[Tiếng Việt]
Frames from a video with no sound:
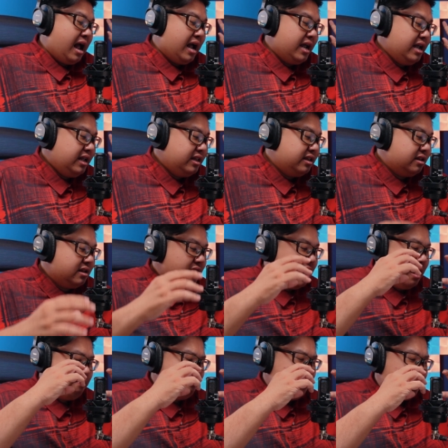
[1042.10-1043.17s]
cái
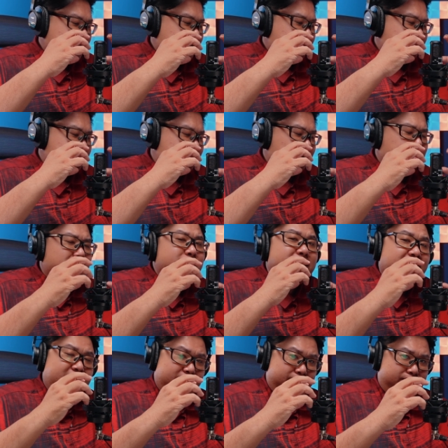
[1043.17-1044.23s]
cái âm mà
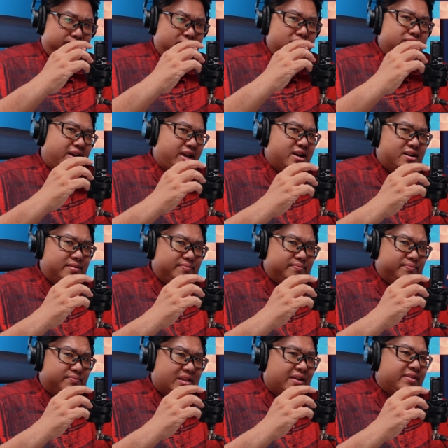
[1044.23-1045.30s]
proximity như vậy
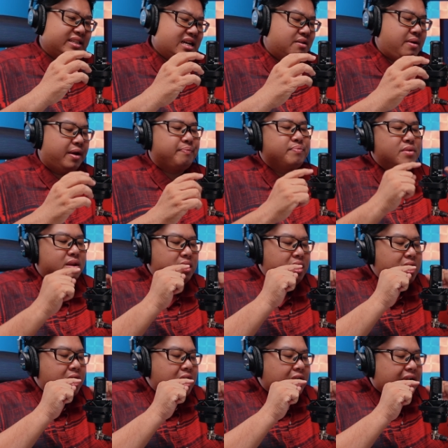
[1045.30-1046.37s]
hết tại vì sao các bạn
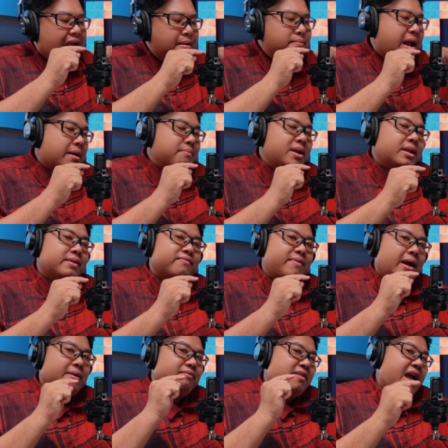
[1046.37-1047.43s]
cái màn
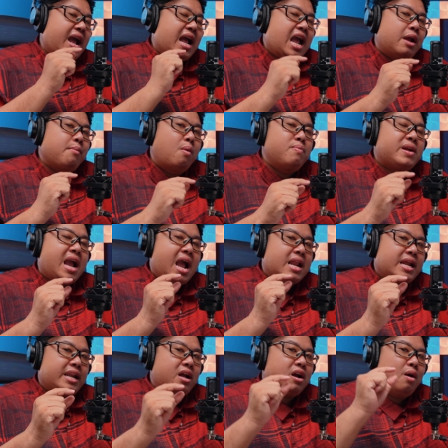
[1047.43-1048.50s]
mic vàng vàng
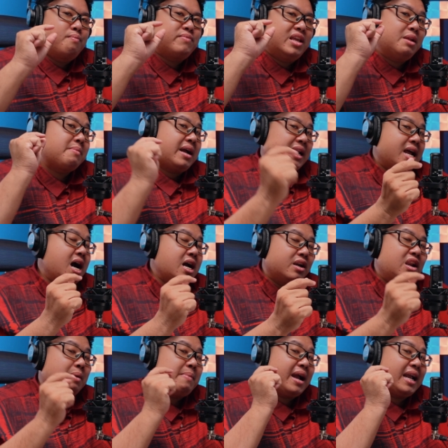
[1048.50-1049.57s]
24K này nó không chỉ là màn
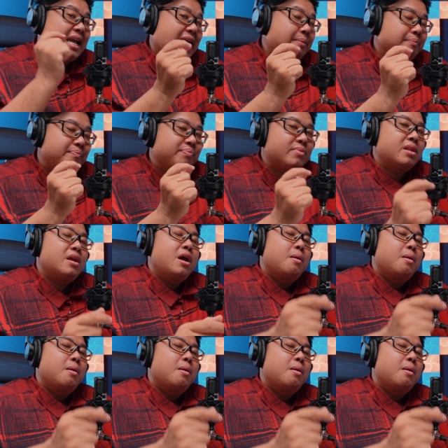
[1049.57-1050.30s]
đơn nó là màn kép